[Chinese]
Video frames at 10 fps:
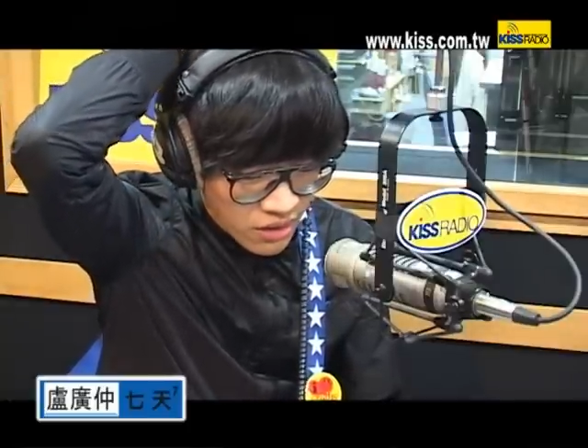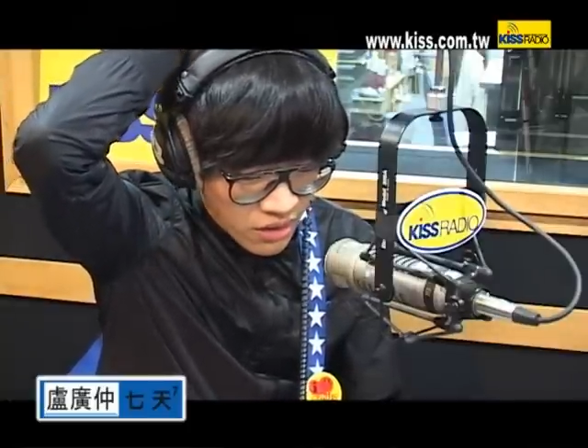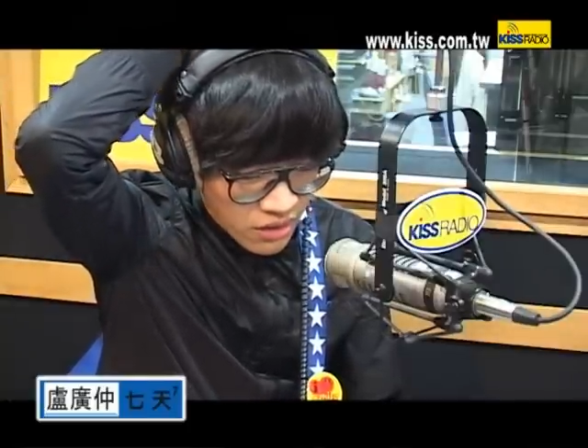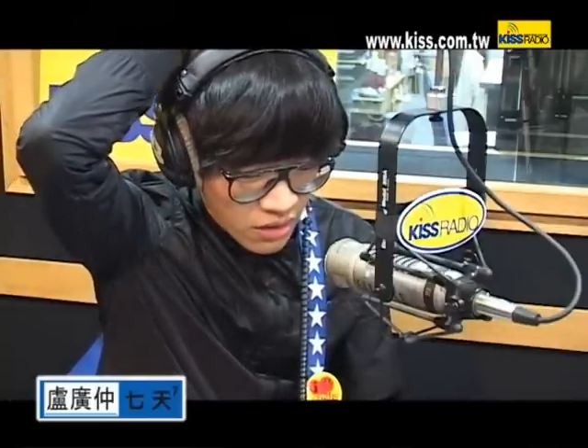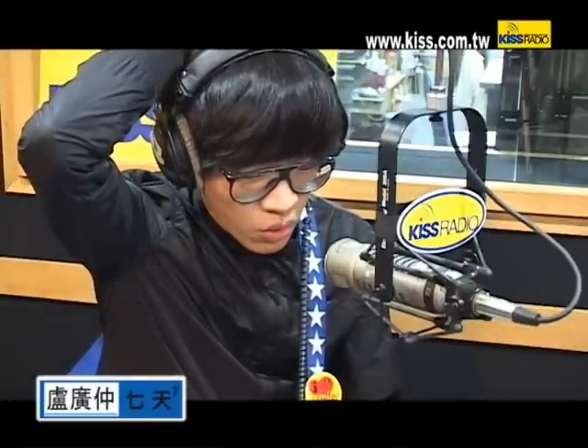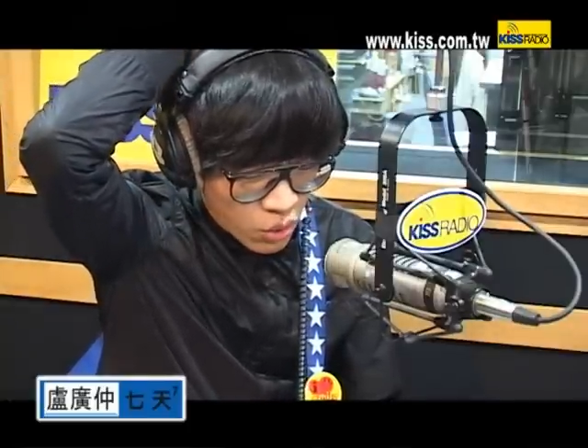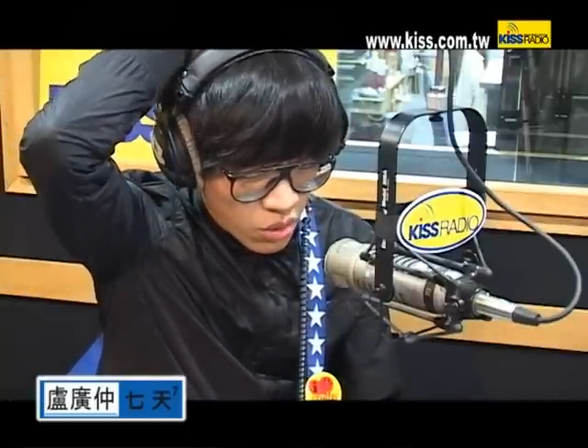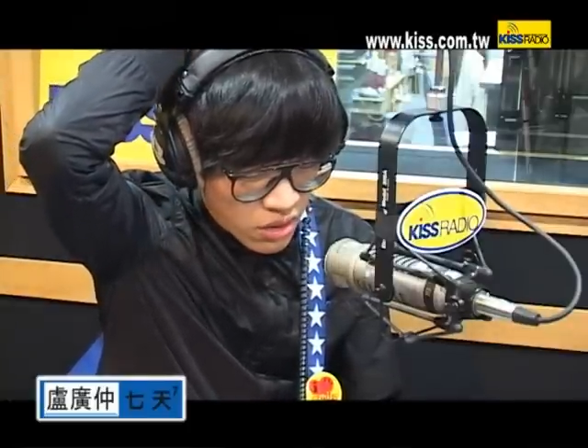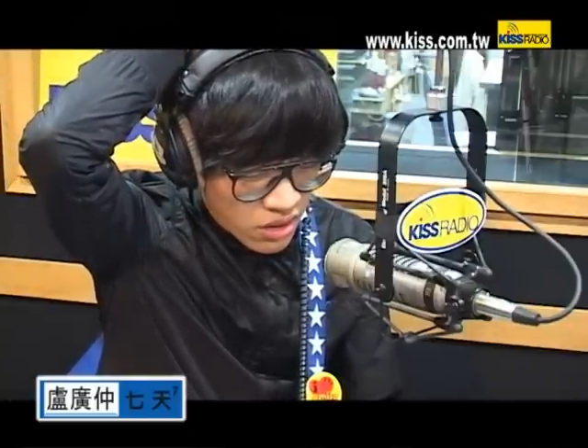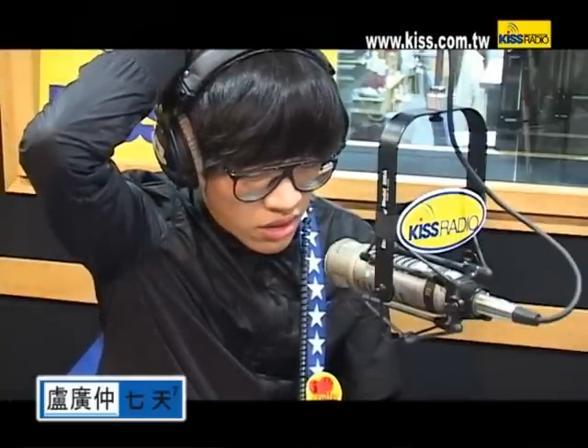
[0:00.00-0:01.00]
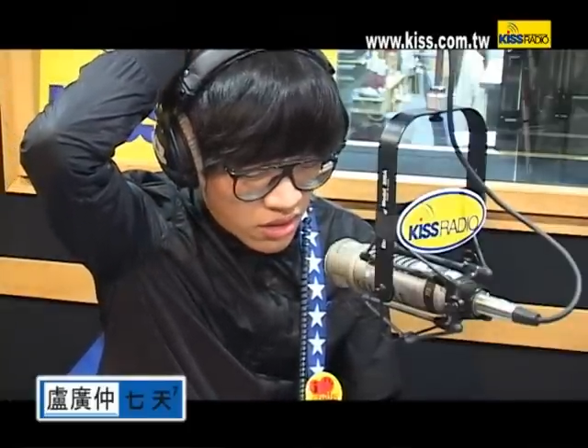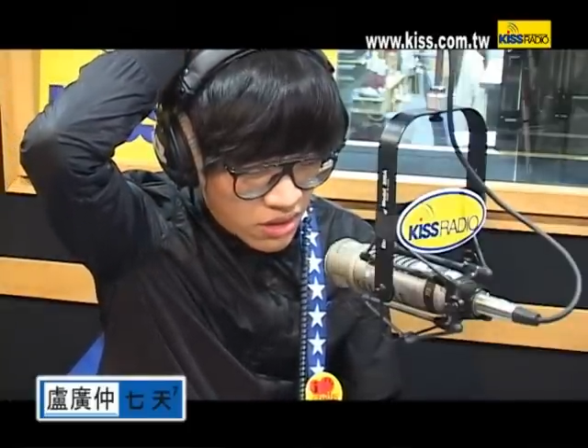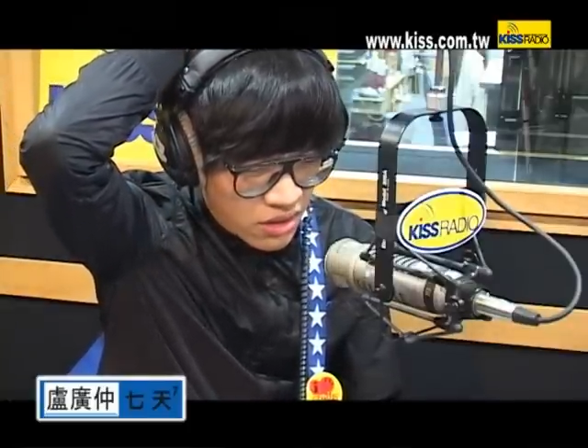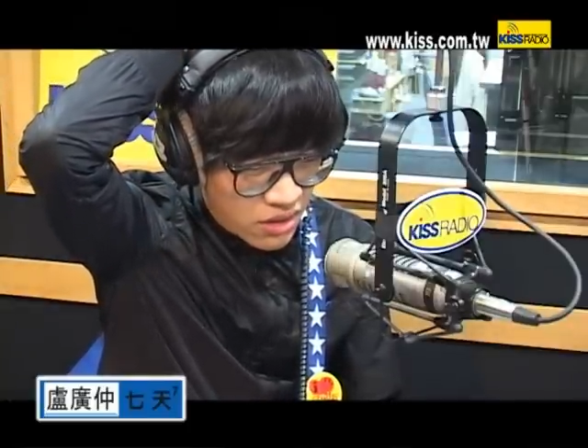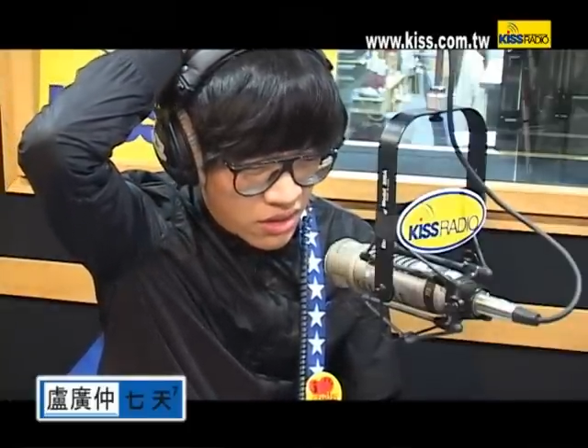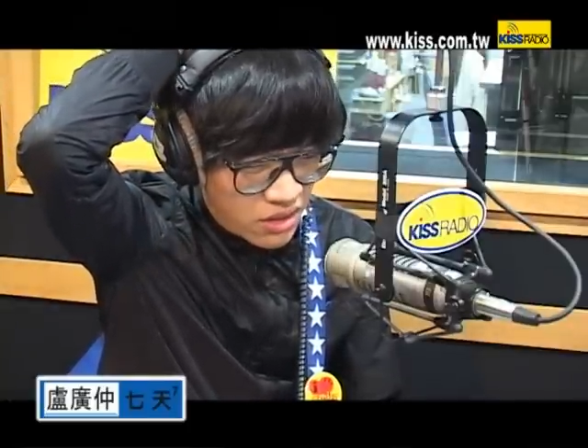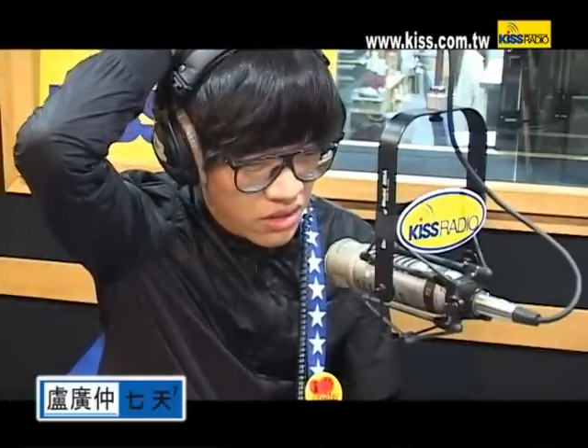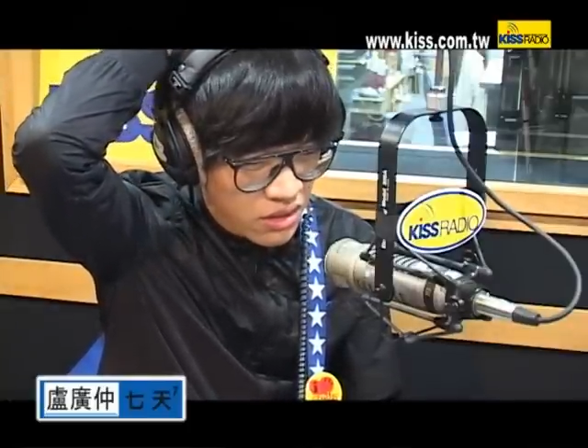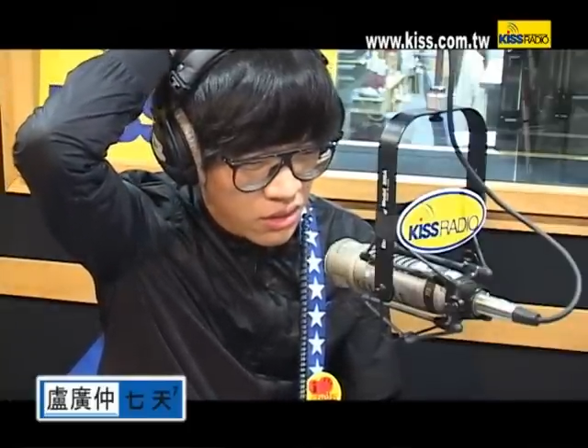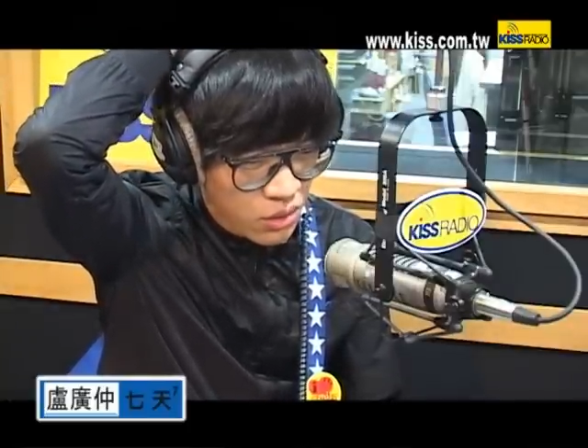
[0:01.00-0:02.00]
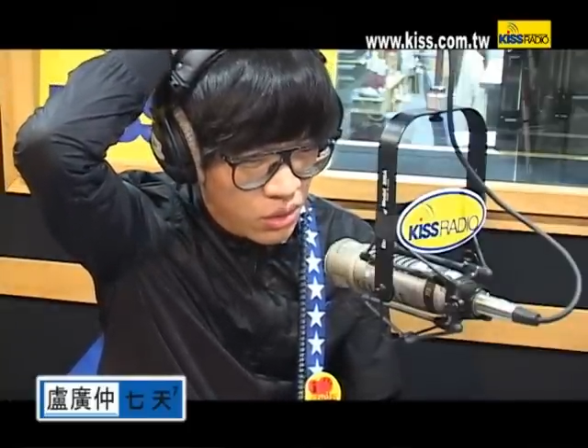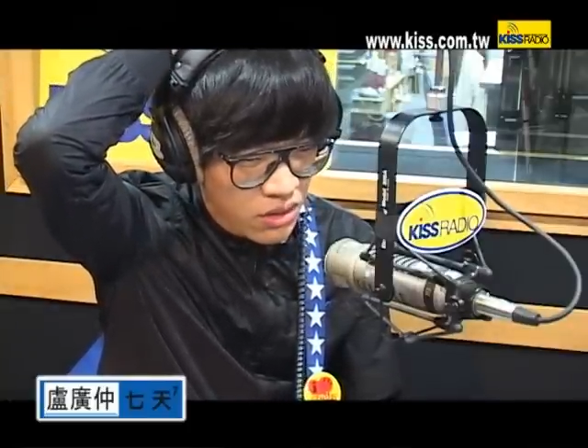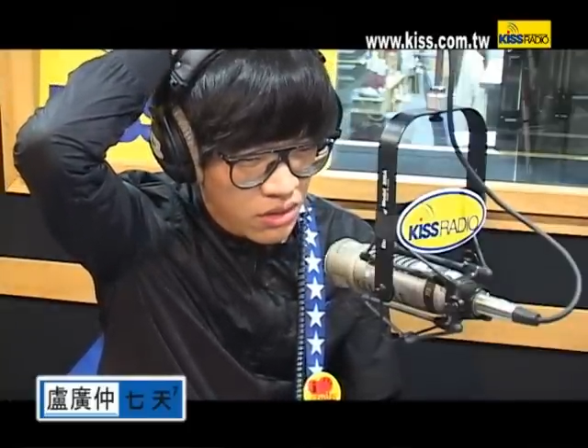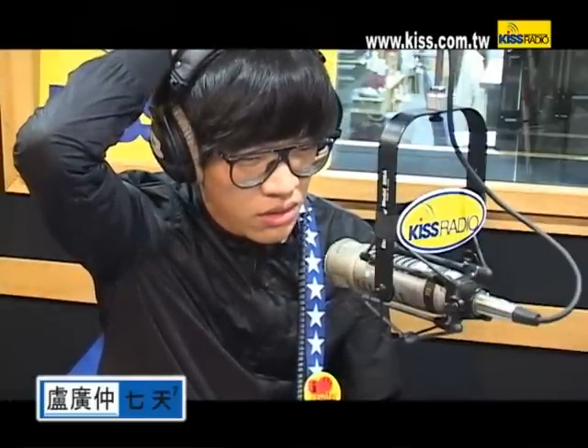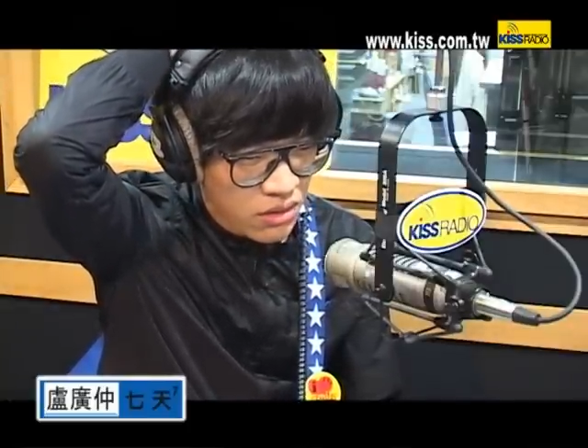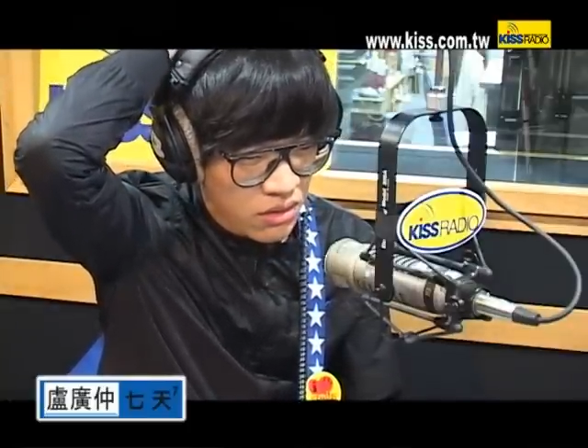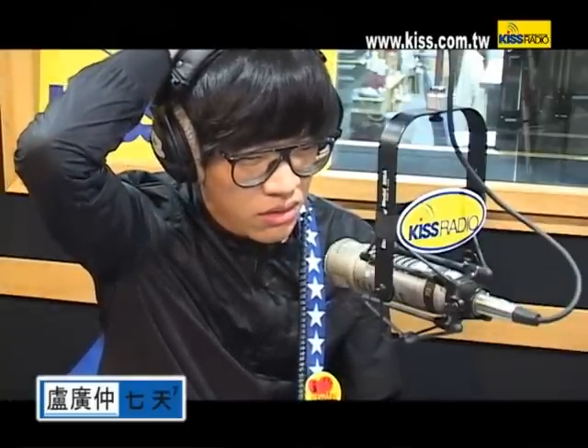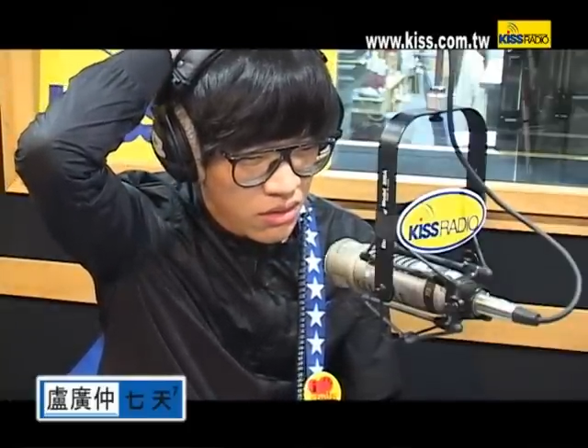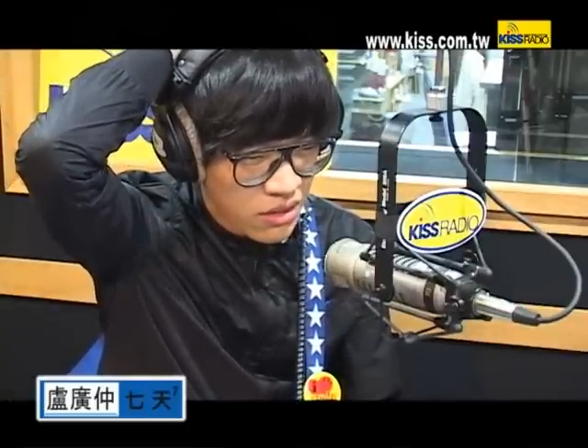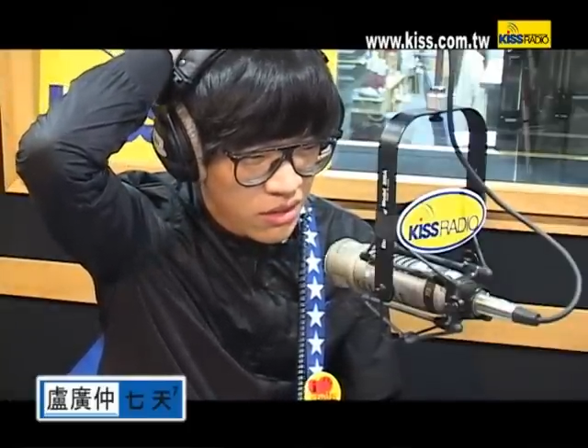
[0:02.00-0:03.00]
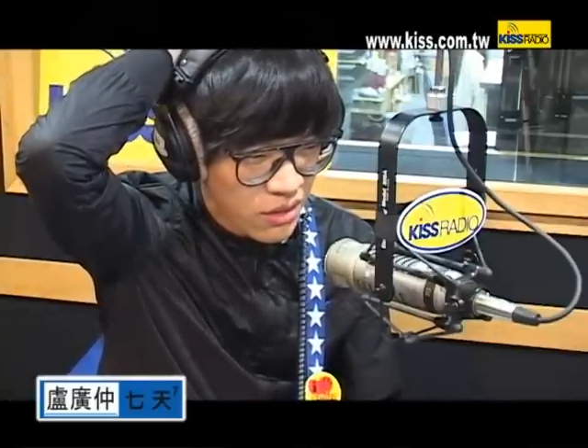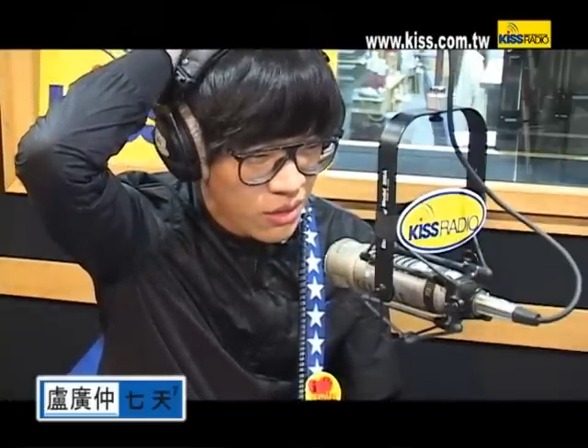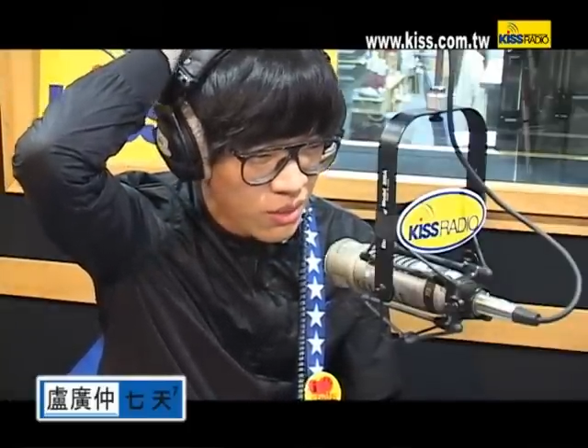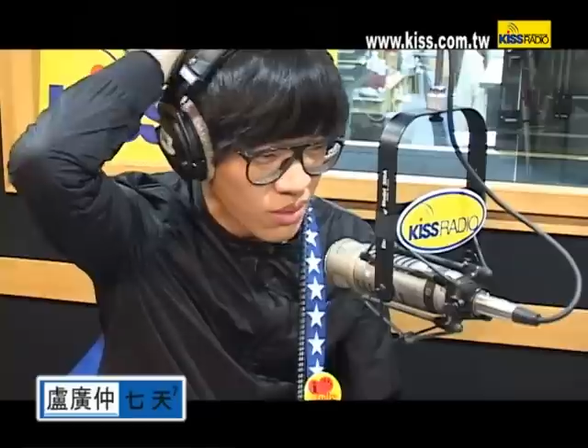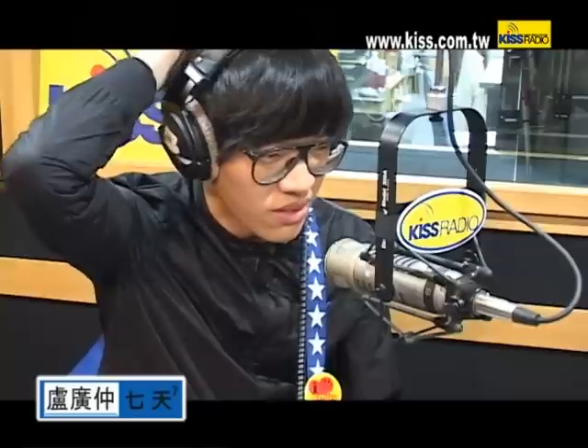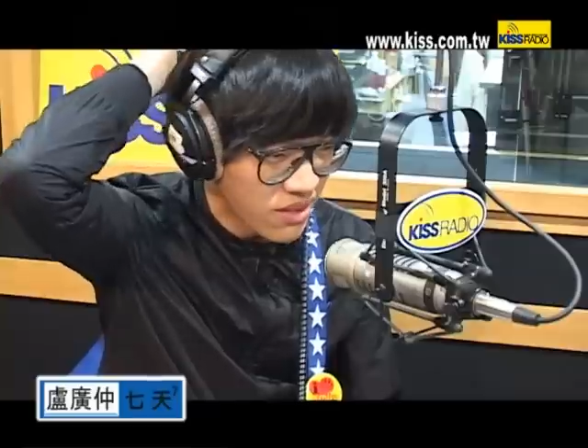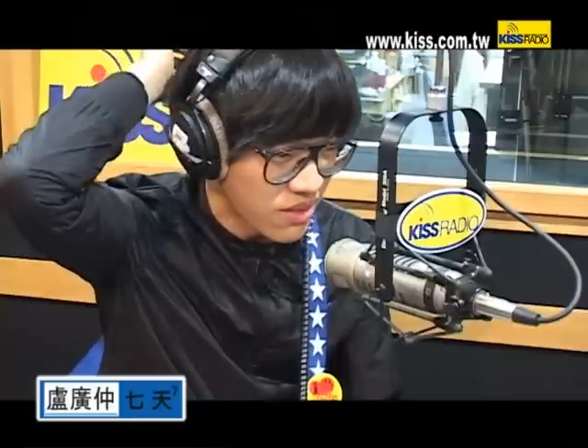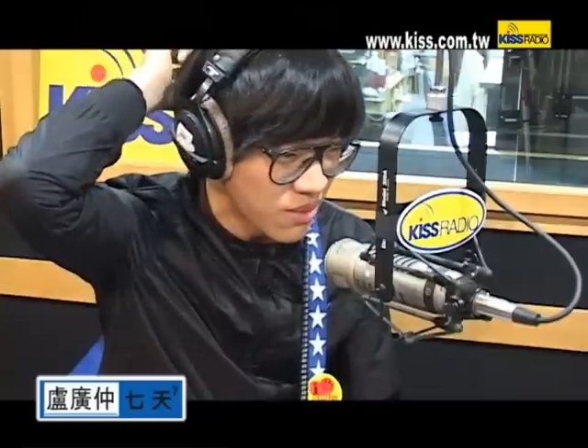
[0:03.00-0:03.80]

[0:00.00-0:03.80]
嗯，然后我觉得这些事件其实都算是人生中的